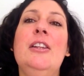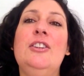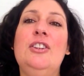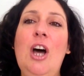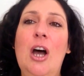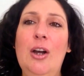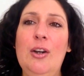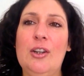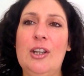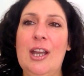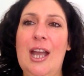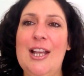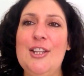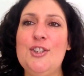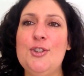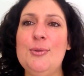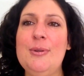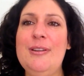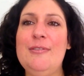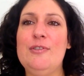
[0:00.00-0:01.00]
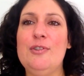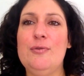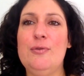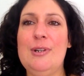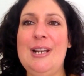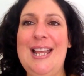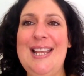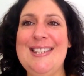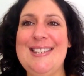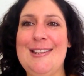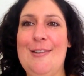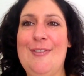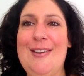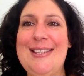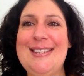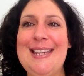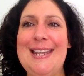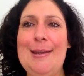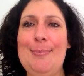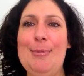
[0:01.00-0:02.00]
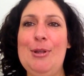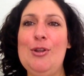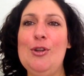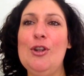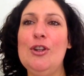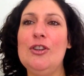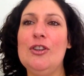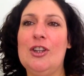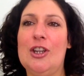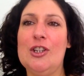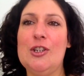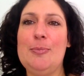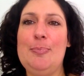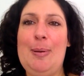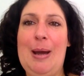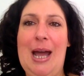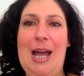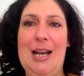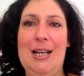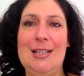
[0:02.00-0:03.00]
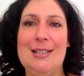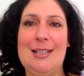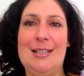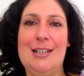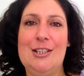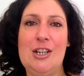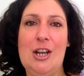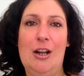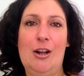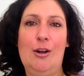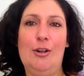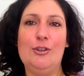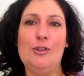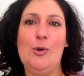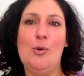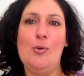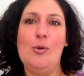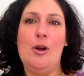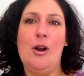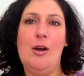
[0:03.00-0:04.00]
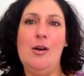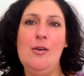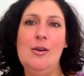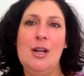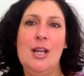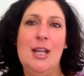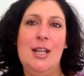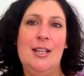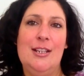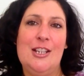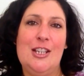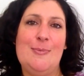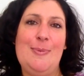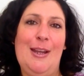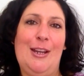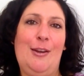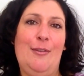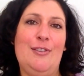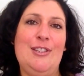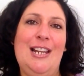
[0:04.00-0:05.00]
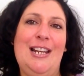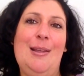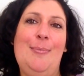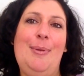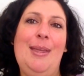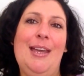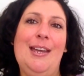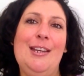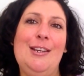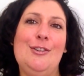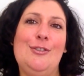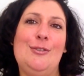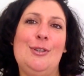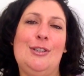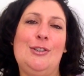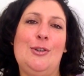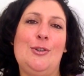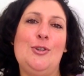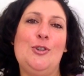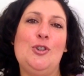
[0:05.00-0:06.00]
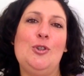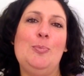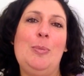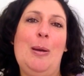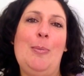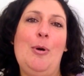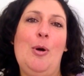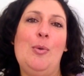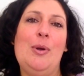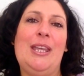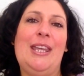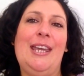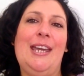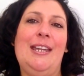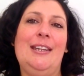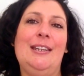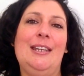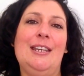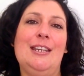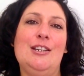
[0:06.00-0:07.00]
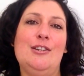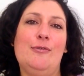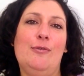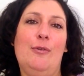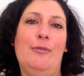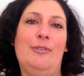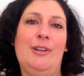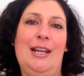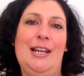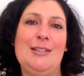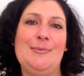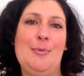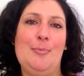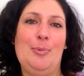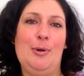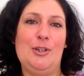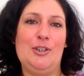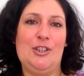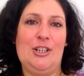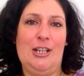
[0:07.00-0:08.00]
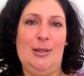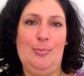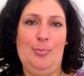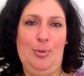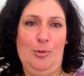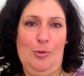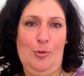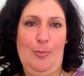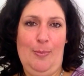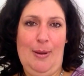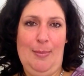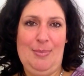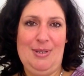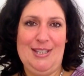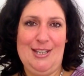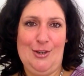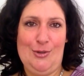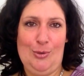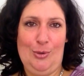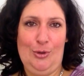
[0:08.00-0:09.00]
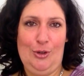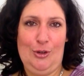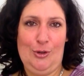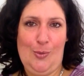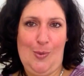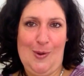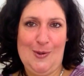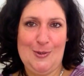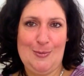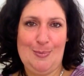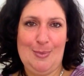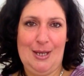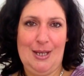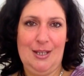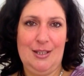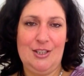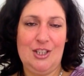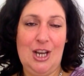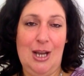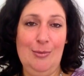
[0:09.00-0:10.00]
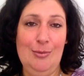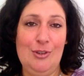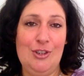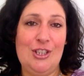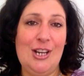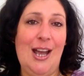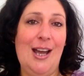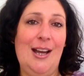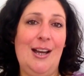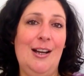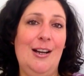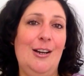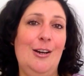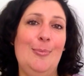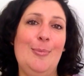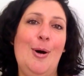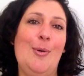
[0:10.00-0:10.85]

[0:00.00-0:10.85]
Donc, à suivre. Je vous laisse. Ça fait 5 minutes que je parle. C'est déjà encore trop long. J'espère que vous allez bien. Je vous souhaite un super bon week-end et je vous reviens la semaine prochaine pour ma mise à jour de 3 semaines. Ciao, ciao!